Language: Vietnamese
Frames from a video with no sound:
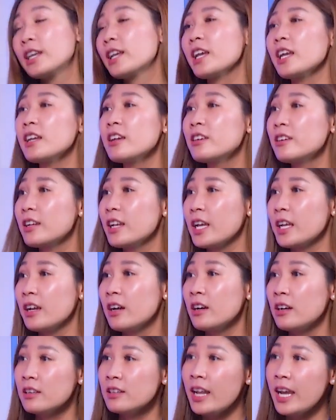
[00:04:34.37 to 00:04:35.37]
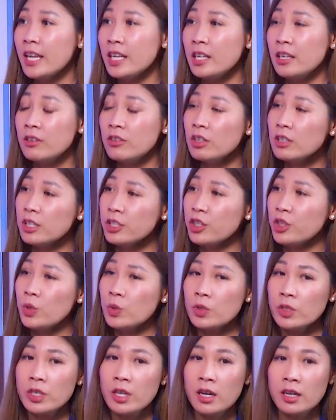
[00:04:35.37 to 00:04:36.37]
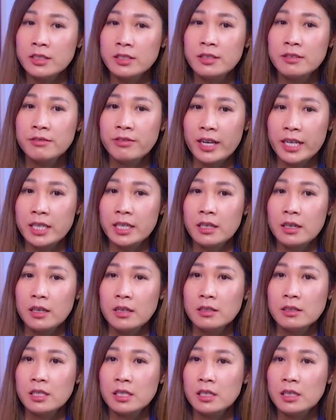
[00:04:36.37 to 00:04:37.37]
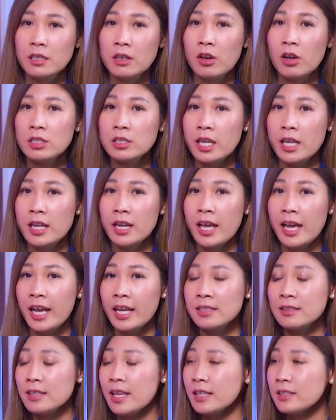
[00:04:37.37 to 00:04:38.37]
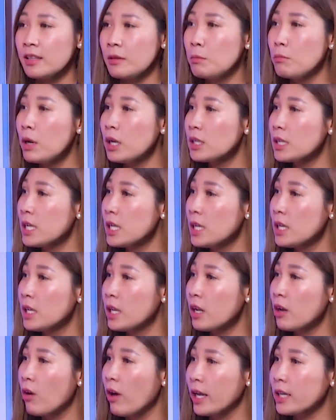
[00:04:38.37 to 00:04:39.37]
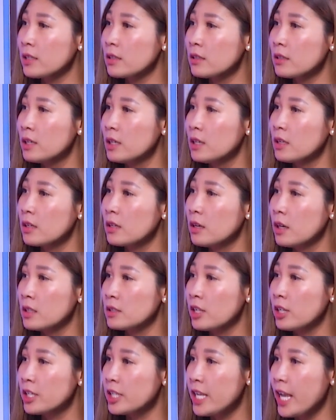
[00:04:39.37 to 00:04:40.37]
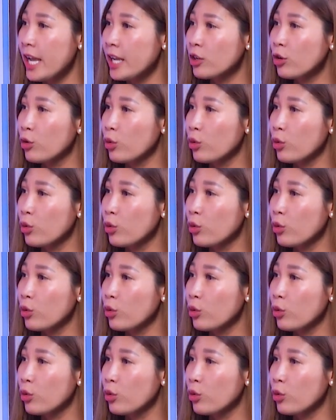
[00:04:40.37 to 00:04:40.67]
cái người này ở đây rất là nhiều giờ như vậy, thì có thể là anh ta sẽ mất đi cái khoảng uh, thời gian